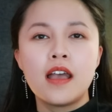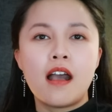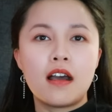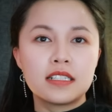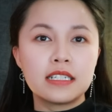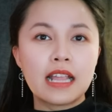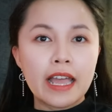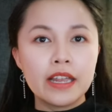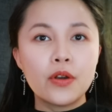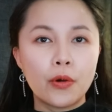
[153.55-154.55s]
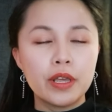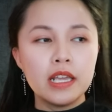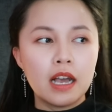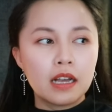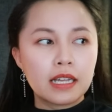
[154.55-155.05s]
họ sẽ thay
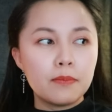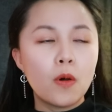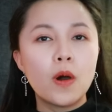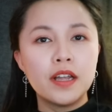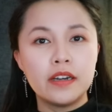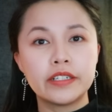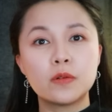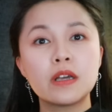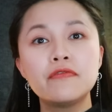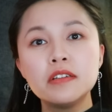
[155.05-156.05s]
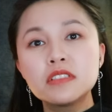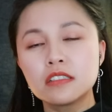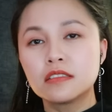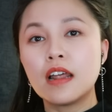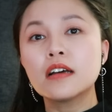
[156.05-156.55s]
đổi cái mô hình ở trong cái phim
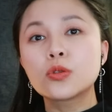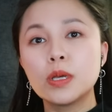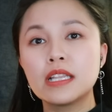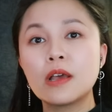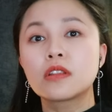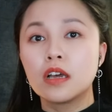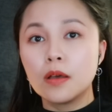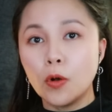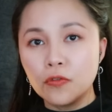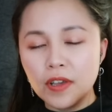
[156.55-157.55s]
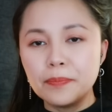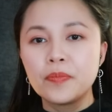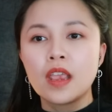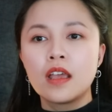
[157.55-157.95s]
trường đó tùy theo từng cái bộ phim